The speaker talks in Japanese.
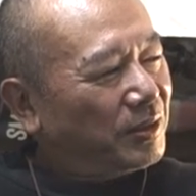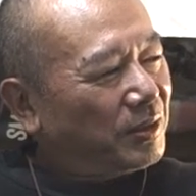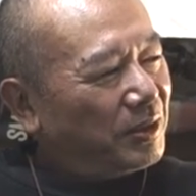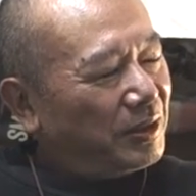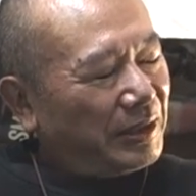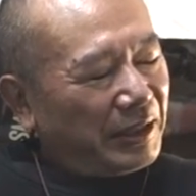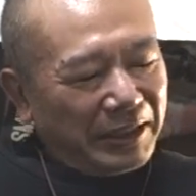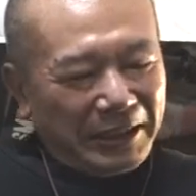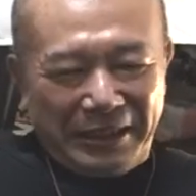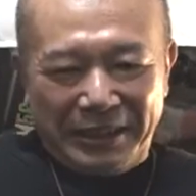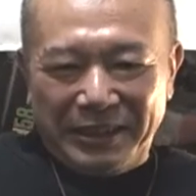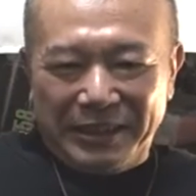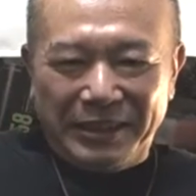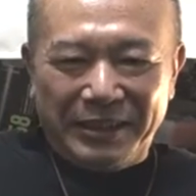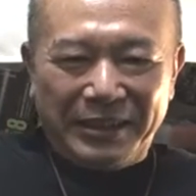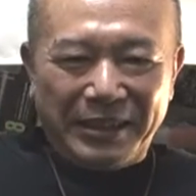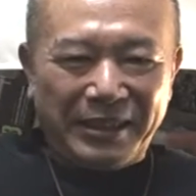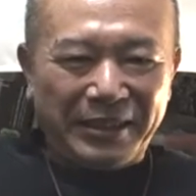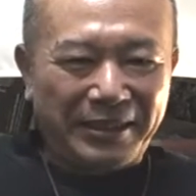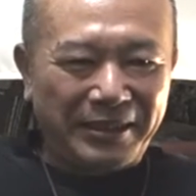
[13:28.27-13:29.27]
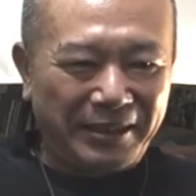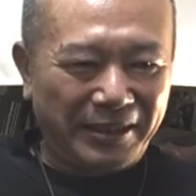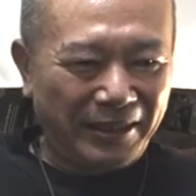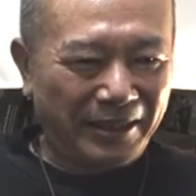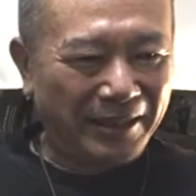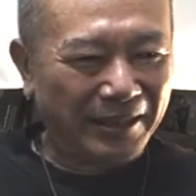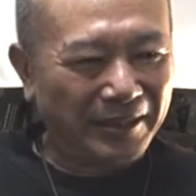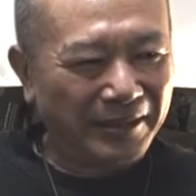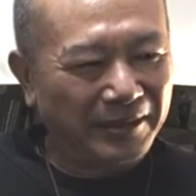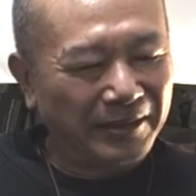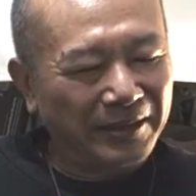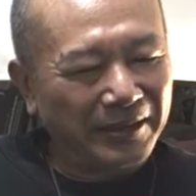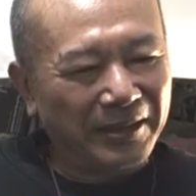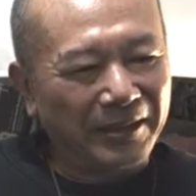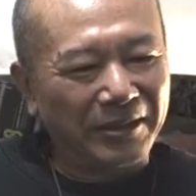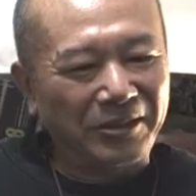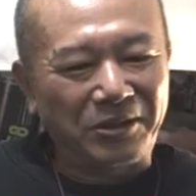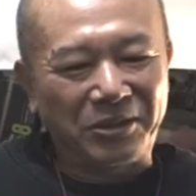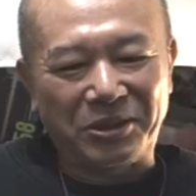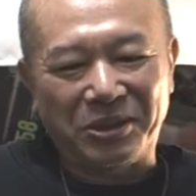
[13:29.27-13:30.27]
責任であって、
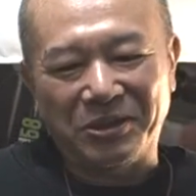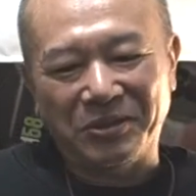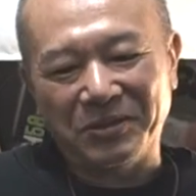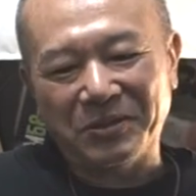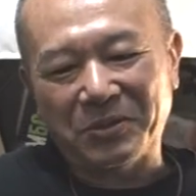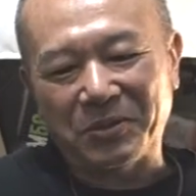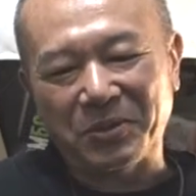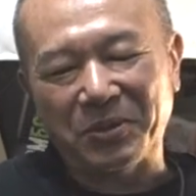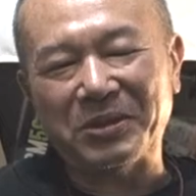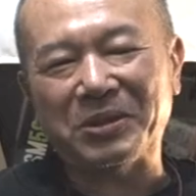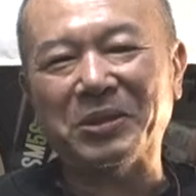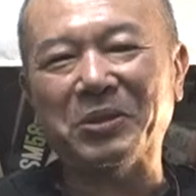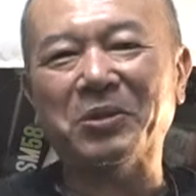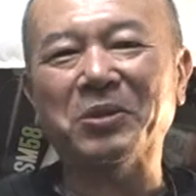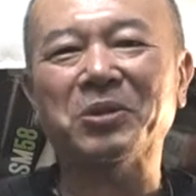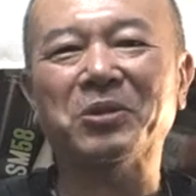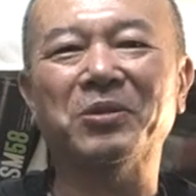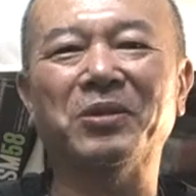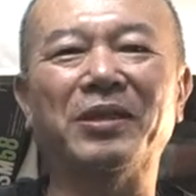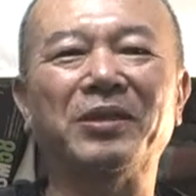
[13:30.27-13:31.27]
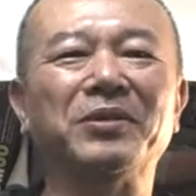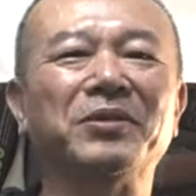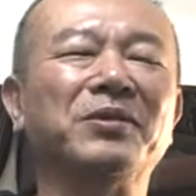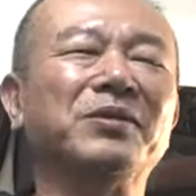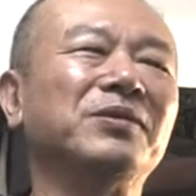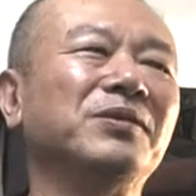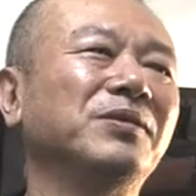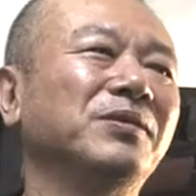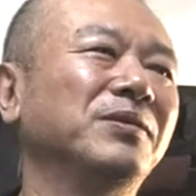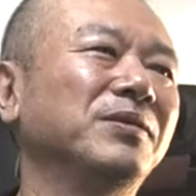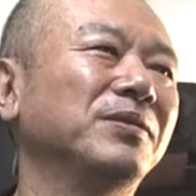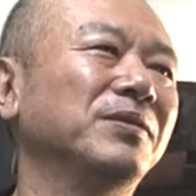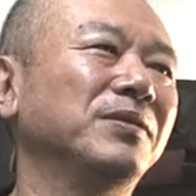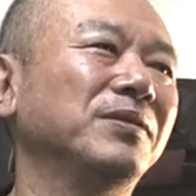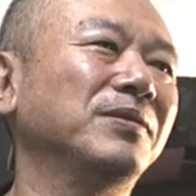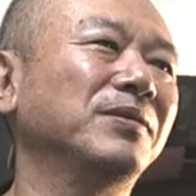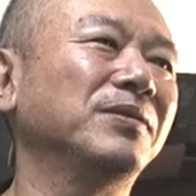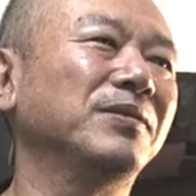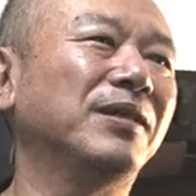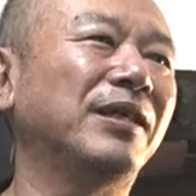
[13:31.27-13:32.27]
主審はこういったことは
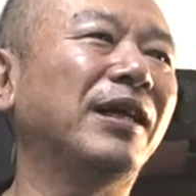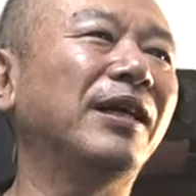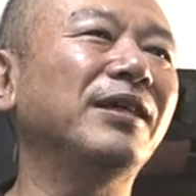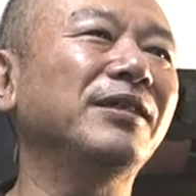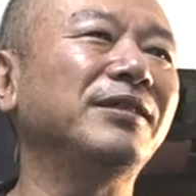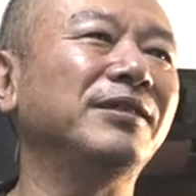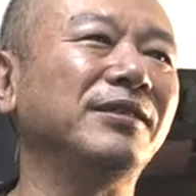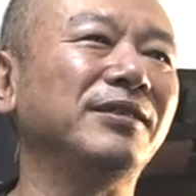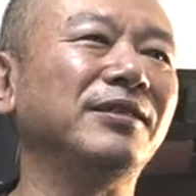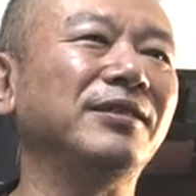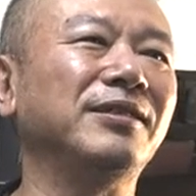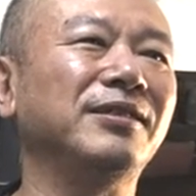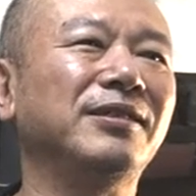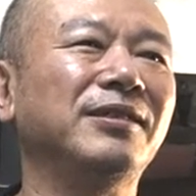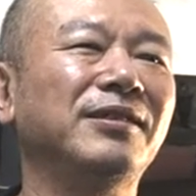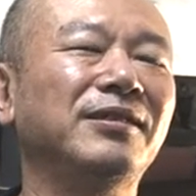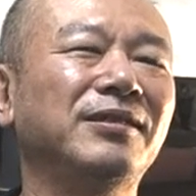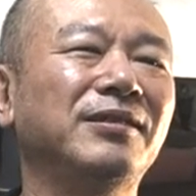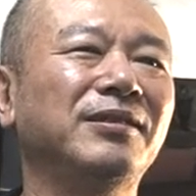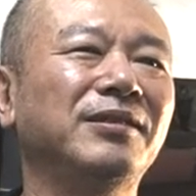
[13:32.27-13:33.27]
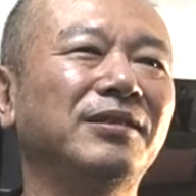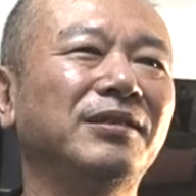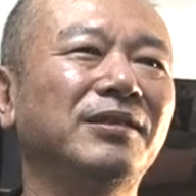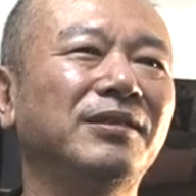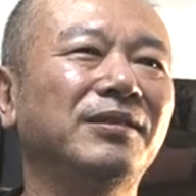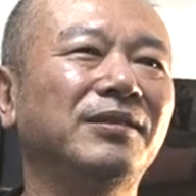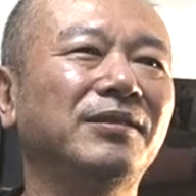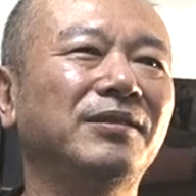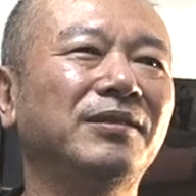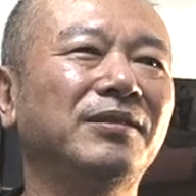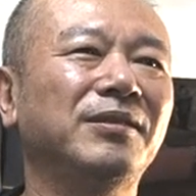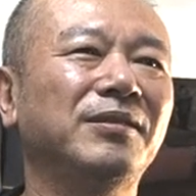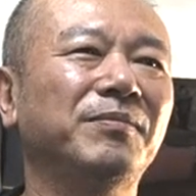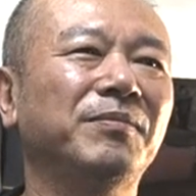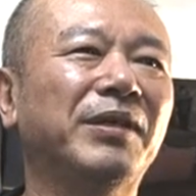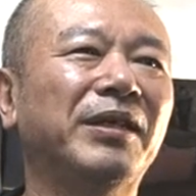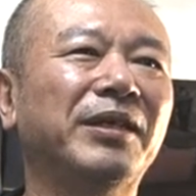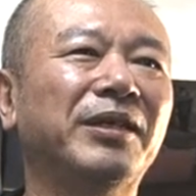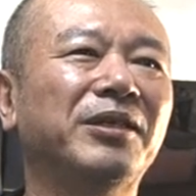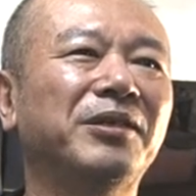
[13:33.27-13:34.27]
安易に
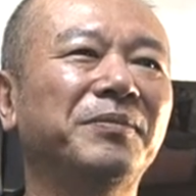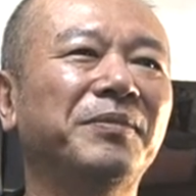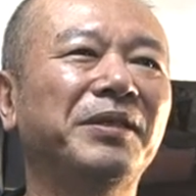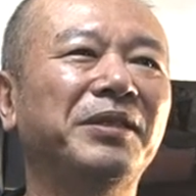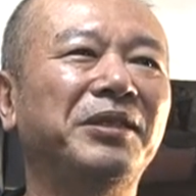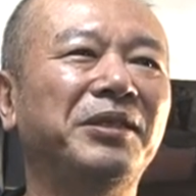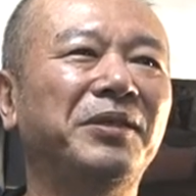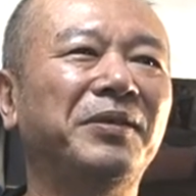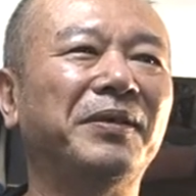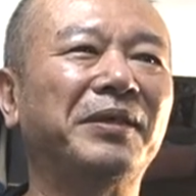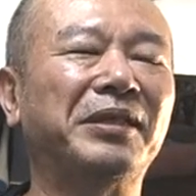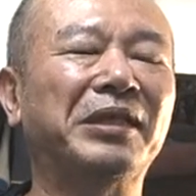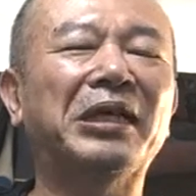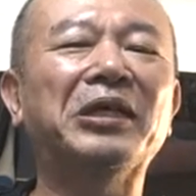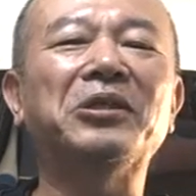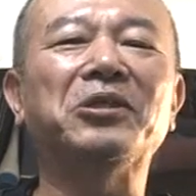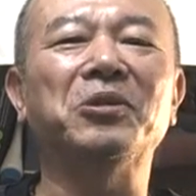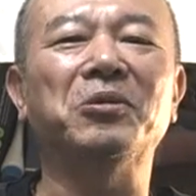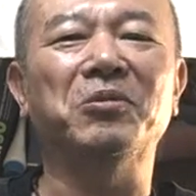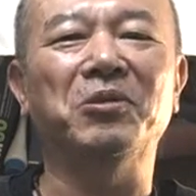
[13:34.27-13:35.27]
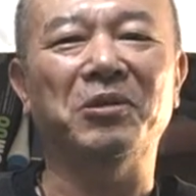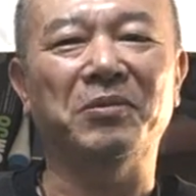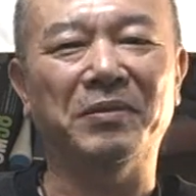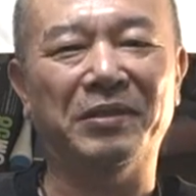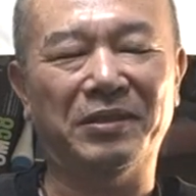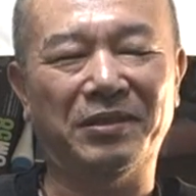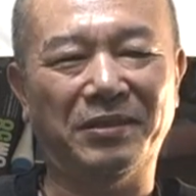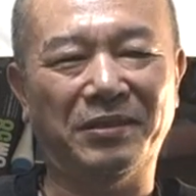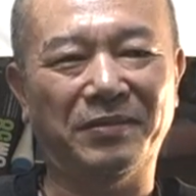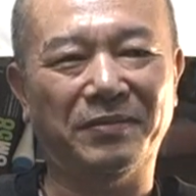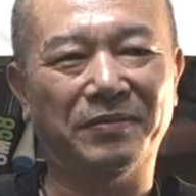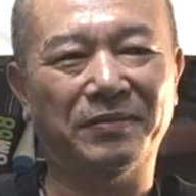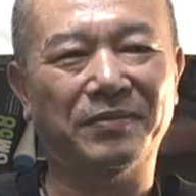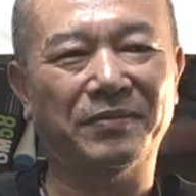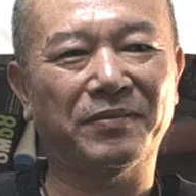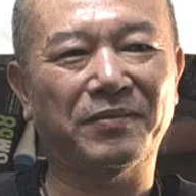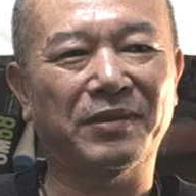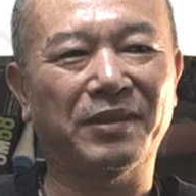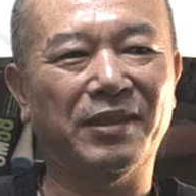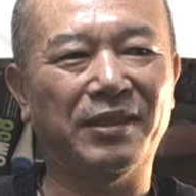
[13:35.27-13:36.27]
曲げるべきではないと思います、
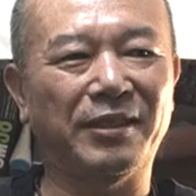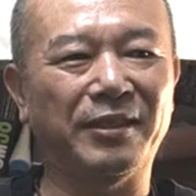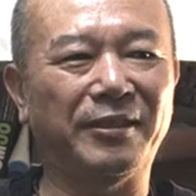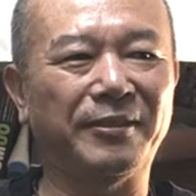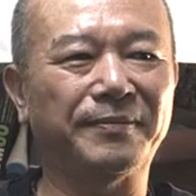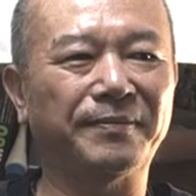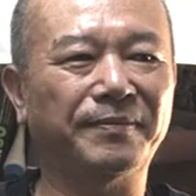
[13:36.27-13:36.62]
はい、